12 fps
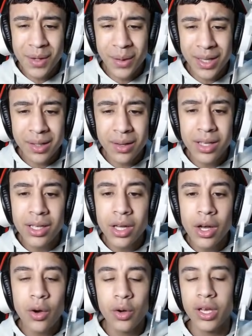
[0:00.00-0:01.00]
واحده كمان
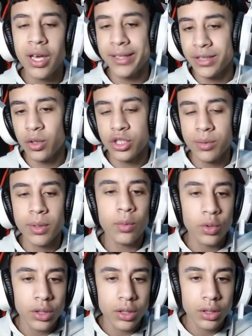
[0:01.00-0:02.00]
اوكي قتله يا شباب
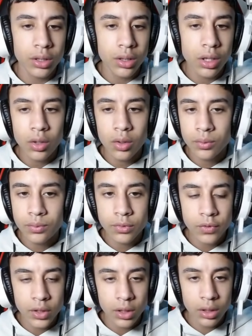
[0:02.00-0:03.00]
اوكي
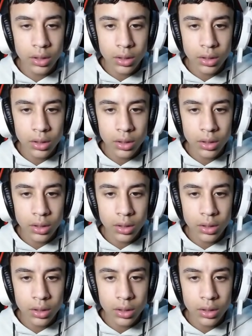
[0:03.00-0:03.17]
في ايه